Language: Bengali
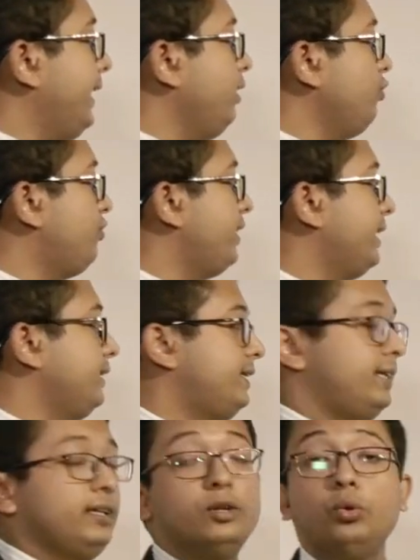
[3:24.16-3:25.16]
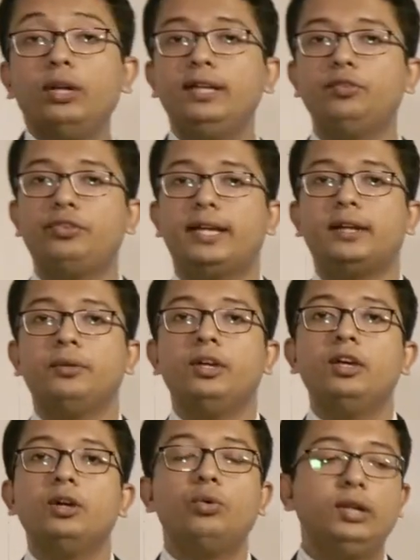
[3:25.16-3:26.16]
এই ফ্যানটি কুলিং ফ্যান
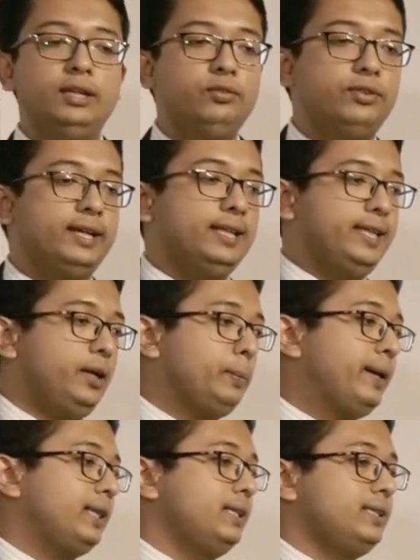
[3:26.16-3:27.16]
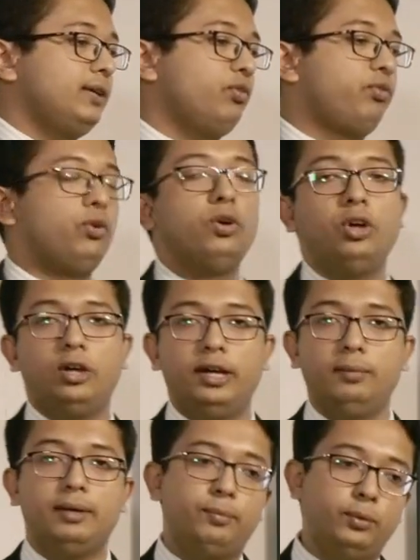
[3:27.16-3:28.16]
কুলিং ফ্যান দিয়ে বাতাসের ফ্লো
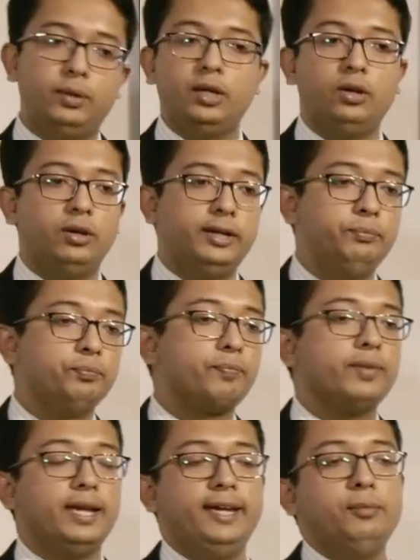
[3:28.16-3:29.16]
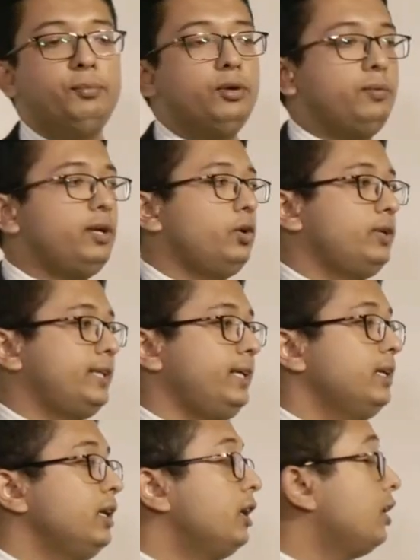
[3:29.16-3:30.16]
হয় বা প্রবাহ হয় এই প্রবাহটি
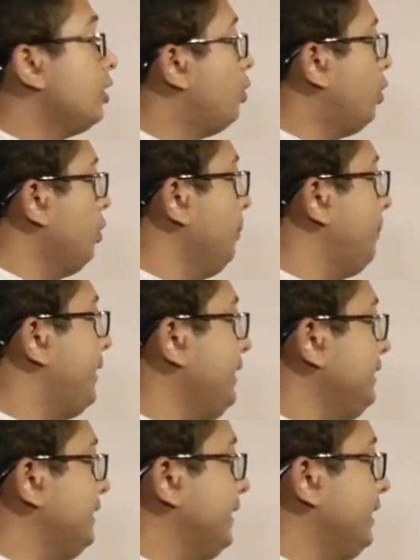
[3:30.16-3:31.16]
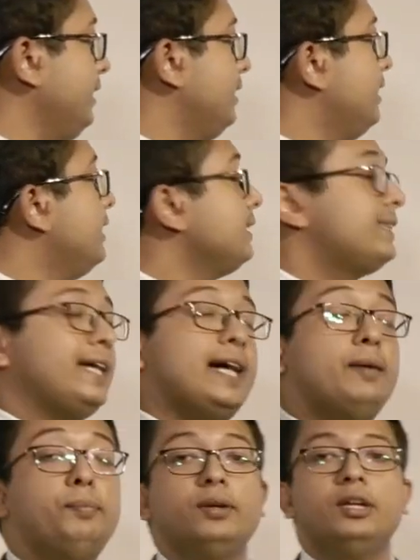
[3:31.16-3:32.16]
গরম পানি থেকে
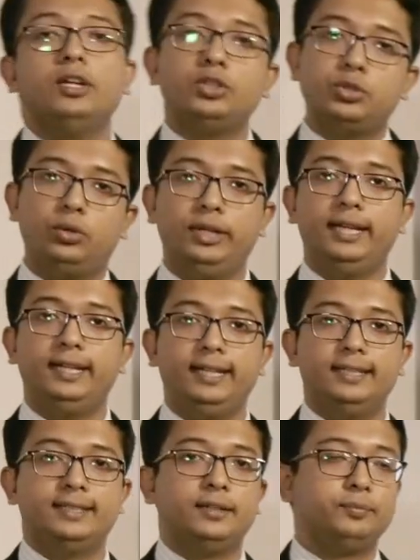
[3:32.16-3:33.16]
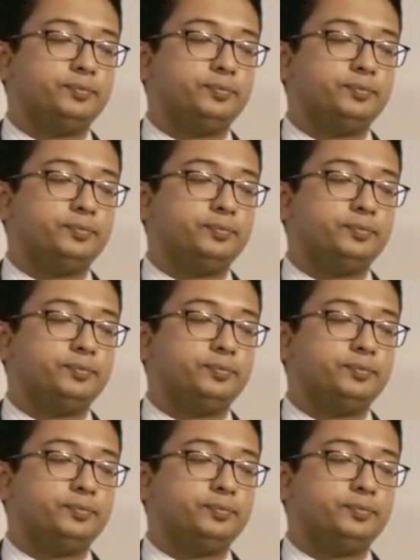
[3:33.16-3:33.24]
তাপ সরিয়ে নিয়ে যায়